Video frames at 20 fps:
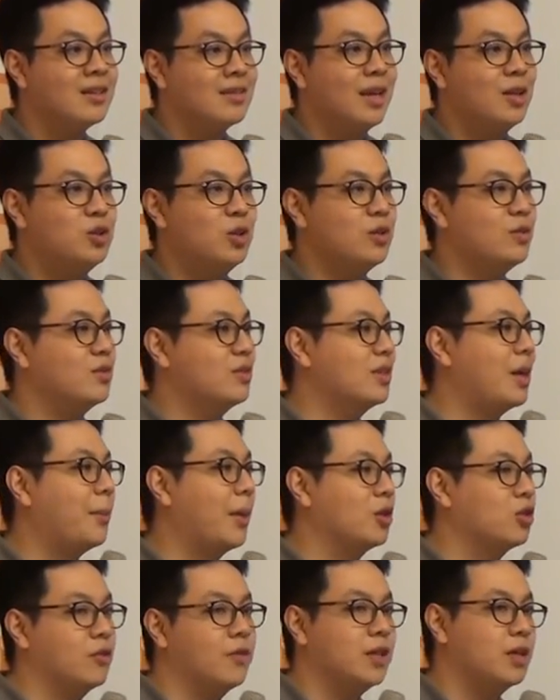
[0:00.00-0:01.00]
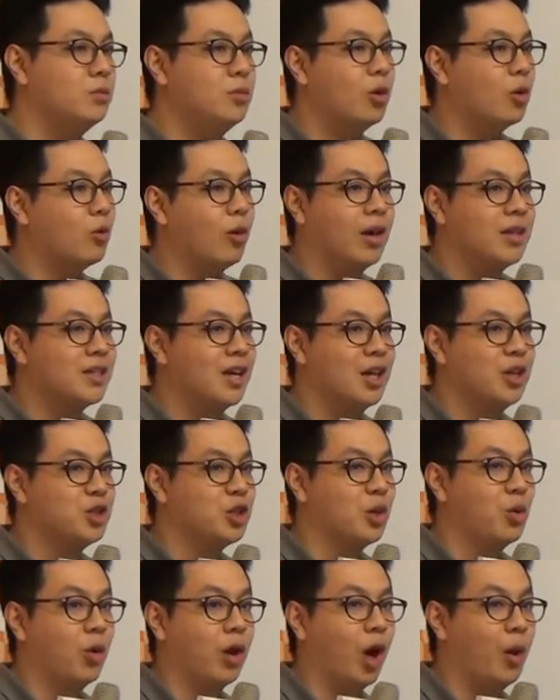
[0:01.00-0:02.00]
那去上班时候发现没有关系啊，以
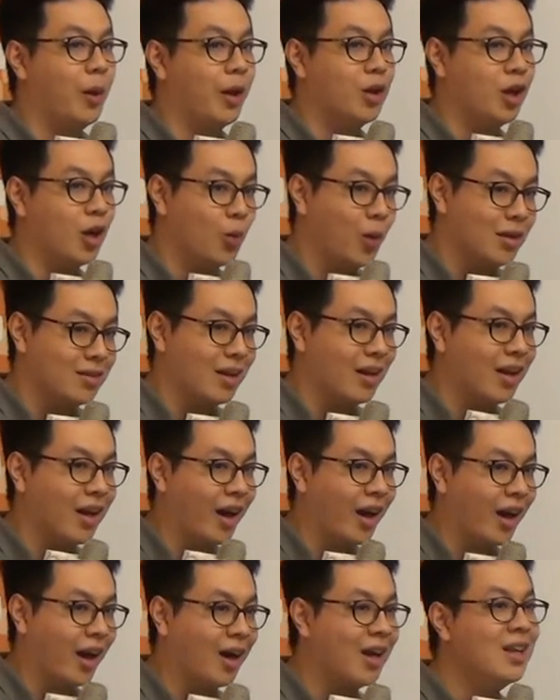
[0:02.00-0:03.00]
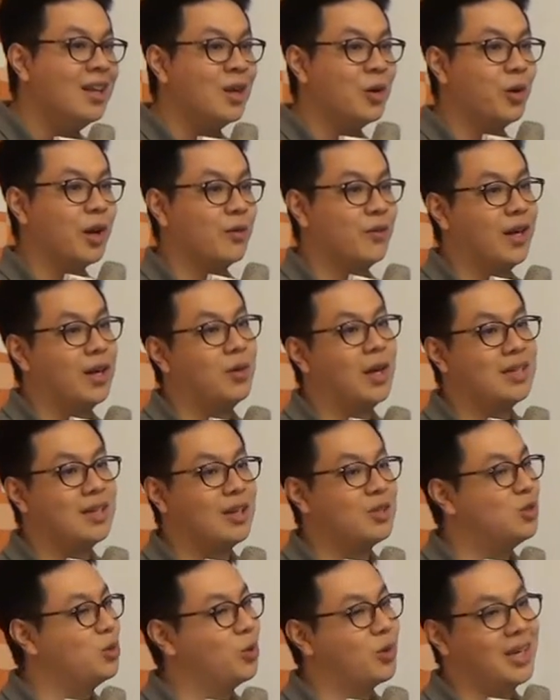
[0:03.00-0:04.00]
前我老板都很晚才来啊，我也非常晚才去。